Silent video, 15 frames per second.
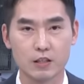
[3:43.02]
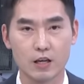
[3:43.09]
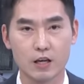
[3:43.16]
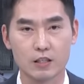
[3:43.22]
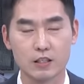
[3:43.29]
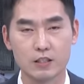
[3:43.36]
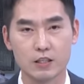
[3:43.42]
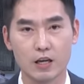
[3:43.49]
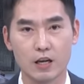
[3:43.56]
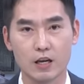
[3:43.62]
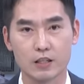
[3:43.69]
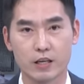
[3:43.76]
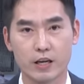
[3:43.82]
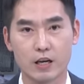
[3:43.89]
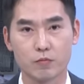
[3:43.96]
게
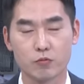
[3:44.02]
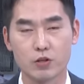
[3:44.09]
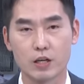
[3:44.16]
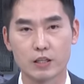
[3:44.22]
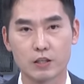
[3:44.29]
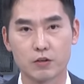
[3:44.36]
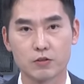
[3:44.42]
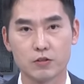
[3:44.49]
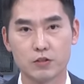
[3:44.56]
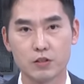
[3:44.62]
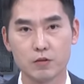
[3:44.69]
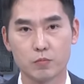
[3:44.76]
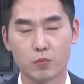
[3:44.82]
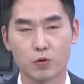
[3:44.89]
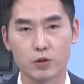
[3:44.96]
2차 계약
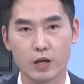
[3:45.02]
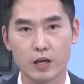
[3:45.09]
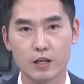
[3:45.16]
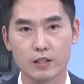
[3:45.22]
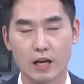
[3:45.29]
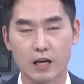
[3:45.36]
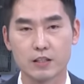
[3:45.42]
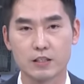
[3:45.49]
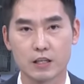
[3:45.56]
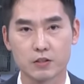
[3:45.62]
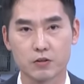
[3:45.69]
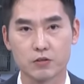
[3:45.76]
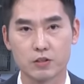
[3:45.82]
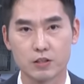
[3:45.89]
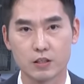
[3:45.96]
물량이거든요. 뭐
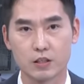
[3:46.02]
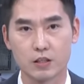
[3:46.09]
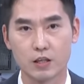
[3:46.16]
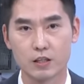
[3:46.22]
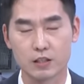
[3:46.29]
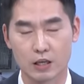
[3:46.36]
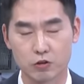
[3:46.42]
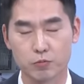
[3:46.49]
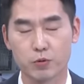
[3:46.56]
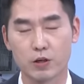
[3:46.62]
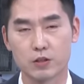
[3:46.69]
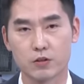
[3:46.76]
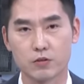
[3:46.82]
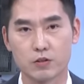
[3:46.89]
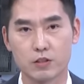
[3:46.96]
K9이라든지
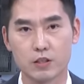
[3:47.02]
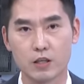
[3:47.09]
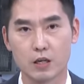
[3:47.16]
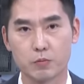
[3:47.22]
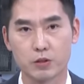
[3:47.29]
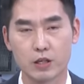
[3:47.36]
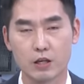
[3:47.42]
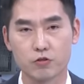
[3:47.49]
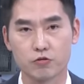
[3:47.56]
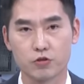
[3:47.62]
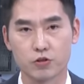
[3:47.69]
자주포라든지 아니면 K2